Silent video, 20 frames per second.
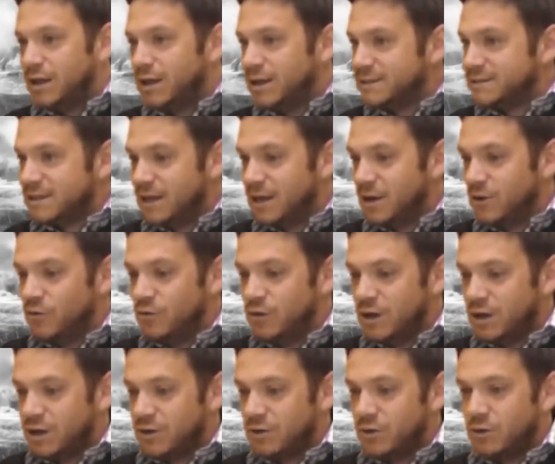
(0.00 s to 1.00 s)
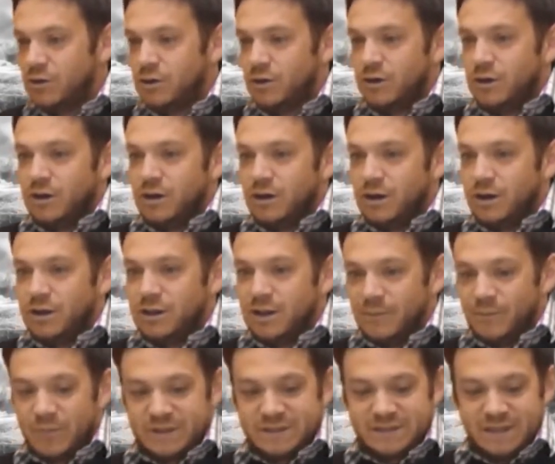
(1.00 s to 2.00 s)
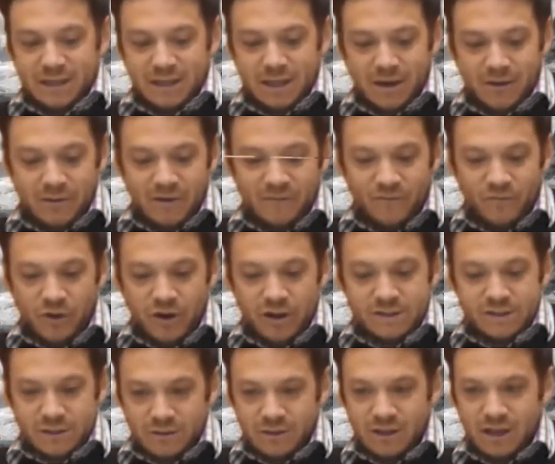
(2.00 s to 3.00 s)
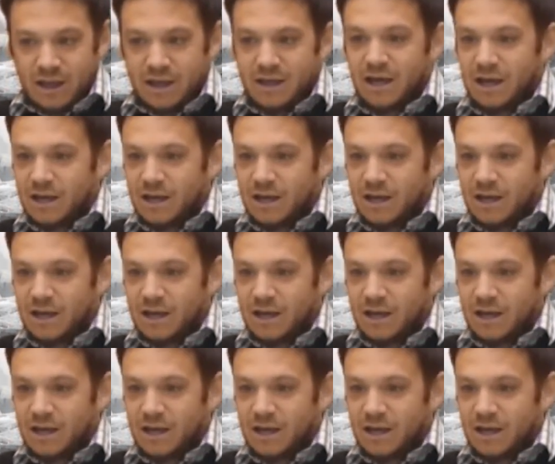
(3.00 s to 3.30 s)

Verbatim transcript: ingresar al gobierno eh, del presidente Gabriel Boric y de ahí